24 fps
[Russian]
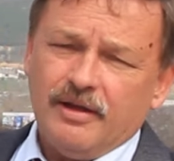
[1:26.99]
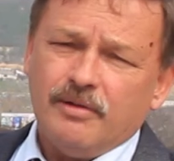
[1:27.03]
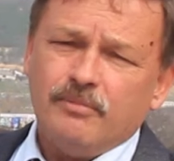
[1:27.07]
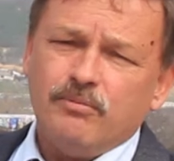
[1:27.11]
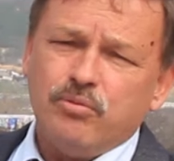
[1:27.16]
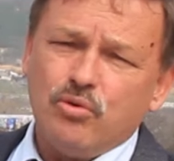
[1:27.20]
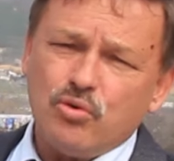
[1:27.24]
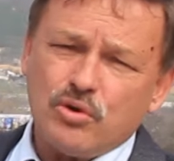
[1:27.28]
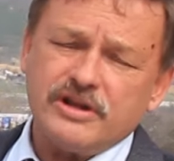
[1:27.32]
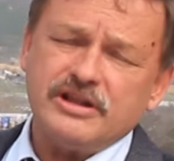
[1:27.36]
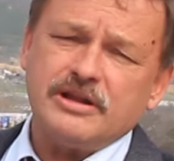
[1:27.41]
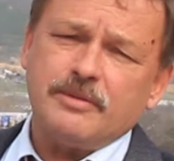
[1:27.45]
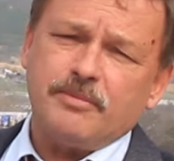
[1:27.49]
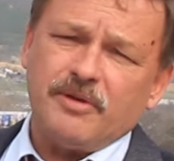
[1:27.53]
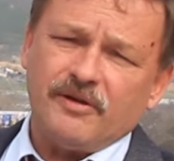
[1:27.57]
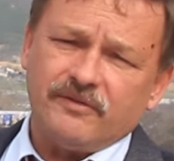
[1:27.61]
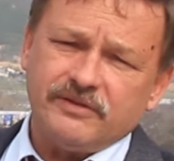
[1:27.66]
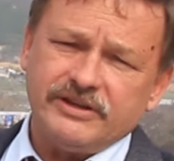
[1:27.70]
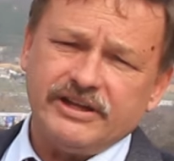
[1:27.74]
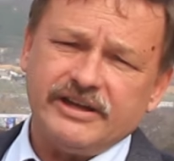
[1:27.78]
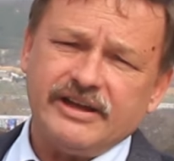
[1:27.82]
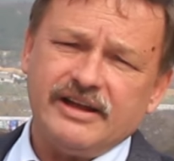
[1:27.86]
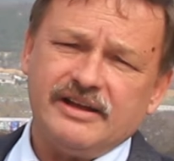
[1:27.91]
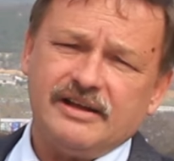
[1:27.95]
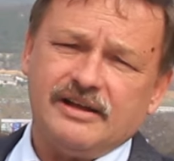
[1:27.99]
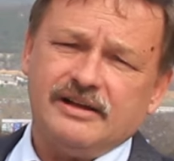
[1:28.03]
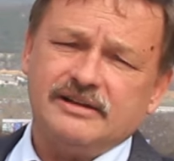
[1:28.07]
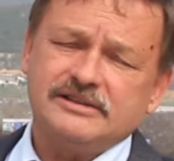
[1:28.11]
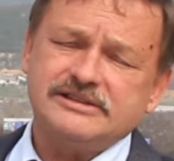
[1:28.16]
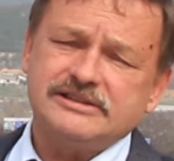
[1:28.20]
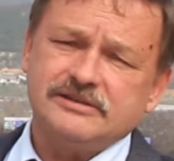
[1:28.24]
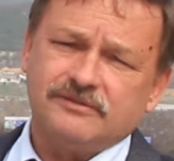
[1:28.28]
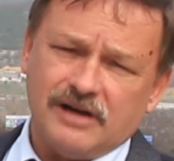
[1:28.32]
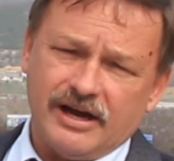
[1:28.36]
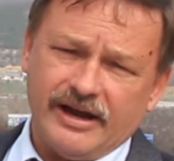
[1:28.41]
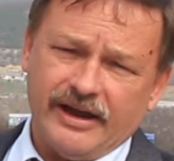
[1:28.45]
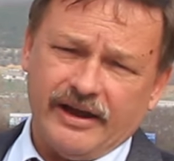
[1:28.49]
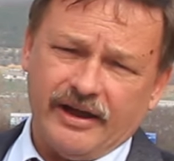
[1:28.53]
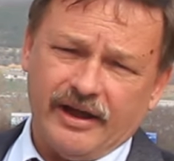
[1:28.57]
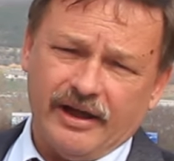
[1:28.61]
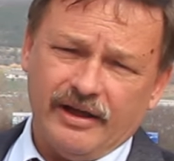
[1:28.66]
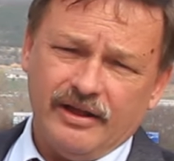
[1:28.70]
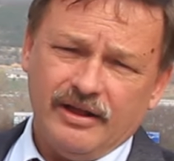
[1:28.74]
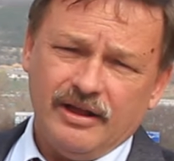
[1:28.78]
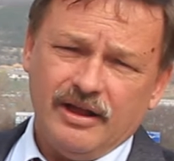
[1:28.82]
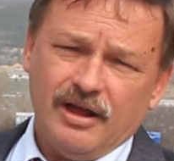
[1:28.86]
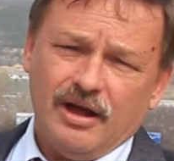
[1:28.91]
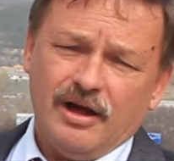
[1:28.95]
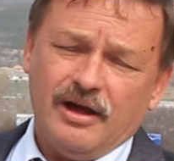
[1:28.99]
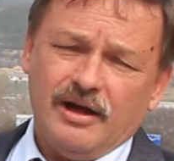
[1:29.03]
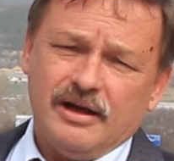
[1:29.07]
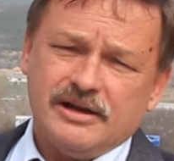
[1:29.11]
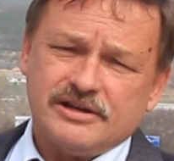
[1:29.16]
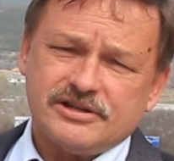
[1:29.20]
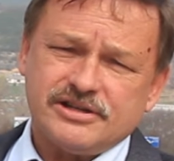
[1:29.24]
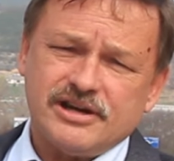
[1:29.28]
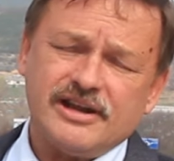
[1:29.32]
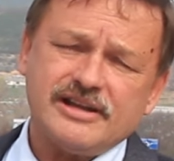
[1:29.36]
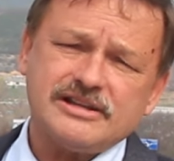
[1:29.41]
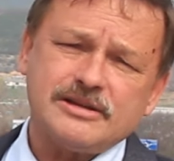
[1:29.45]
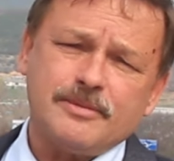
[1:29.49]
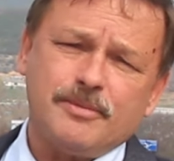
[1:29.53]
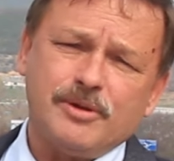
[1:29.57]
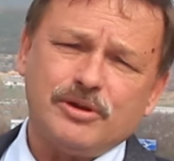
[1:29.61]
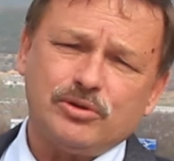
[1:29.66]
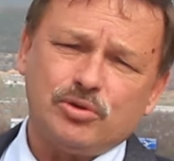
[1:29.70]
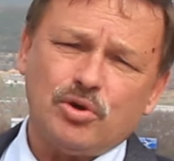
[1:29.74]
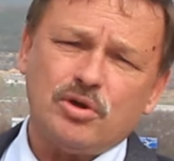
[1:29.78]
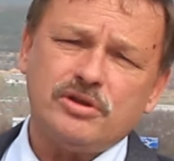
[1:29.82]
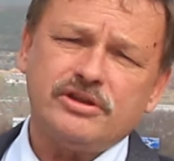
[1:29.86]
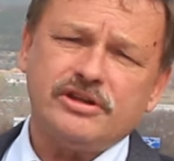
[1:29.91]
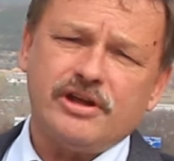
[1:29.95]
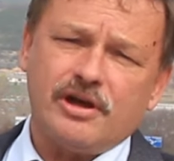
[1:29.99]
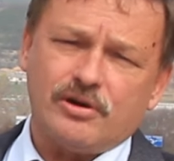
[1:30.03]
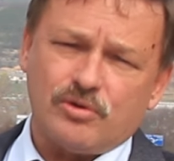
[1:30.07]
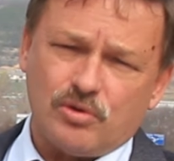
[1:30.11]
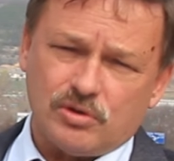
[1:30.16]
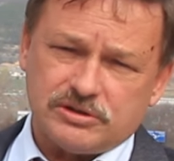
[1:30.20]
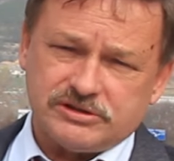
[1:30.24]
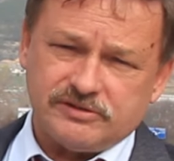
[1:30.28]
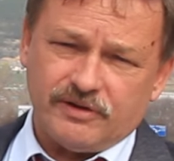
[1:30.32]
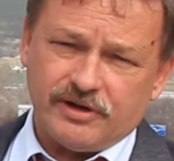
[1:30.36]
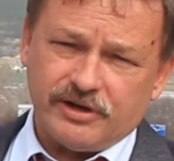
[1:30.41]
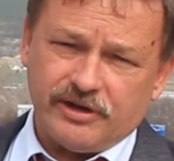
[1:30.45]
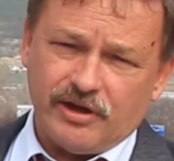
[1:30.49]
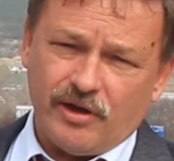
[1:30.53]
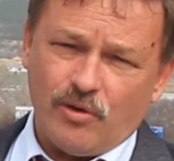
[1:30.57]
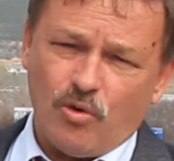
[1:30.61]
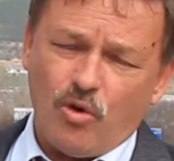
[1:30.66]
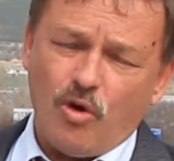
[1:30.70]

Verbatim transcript: Буро-набивные сваи – железобетонные ростверки.